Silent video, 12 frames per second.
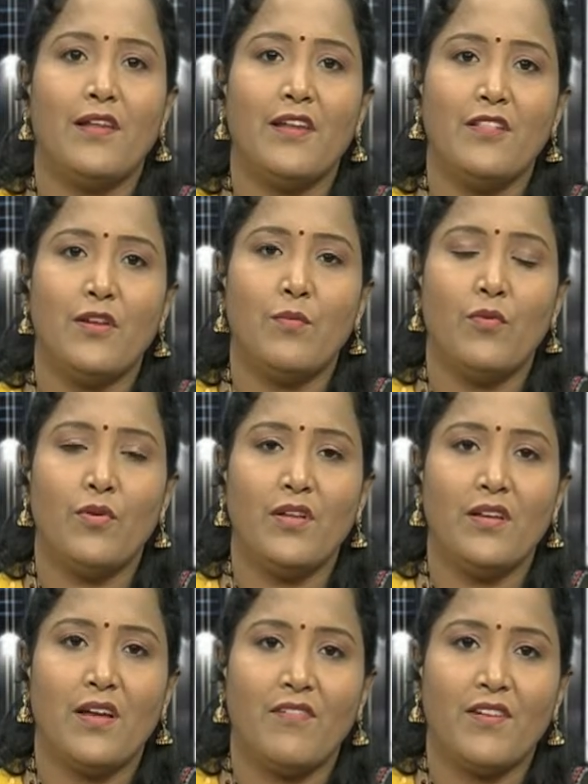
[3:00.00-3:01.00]
நரேந்திர
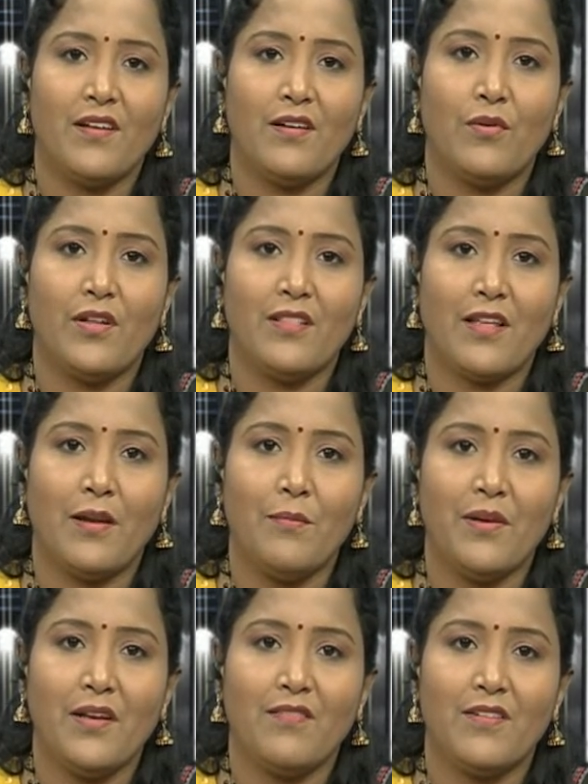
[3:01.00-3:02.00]
மோடியின் அவர்களோட
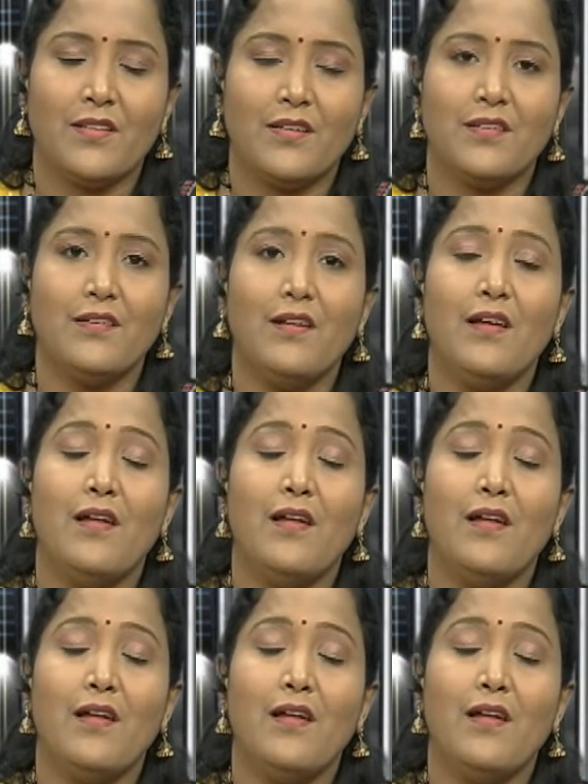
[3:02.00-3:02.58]
தலைமையில் வந்துட்டு